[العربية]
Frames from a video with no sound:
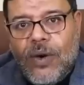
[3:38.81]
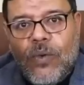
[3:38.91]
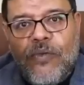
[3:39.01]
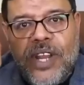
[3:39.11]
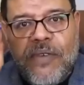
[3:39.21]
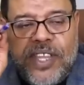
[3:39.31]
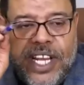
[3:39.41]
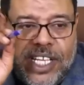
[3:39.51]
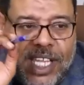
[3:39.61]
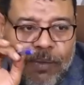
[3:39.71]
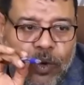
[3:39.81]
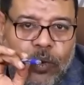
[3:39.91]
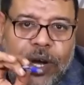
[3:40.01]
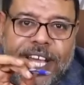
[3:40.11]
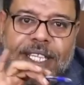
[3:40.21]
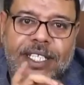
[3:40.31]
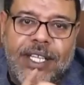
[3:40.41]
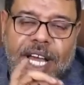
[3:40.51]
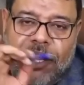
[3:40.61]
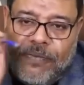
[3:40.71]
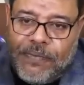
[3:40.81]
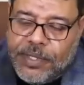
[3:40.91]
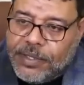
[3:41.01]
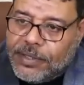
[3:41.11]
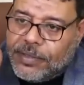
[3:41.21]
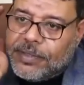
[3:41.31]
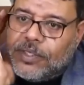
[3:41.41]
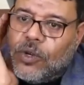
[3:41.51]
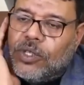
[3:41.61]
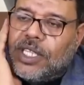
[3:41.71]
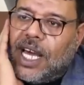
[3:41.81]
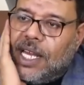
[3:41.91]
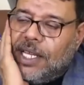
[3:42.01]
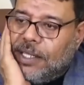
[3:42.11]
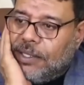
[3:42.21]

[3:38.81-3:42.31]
وفي نفس الكتاب يقول وعندي ضعيف رد علي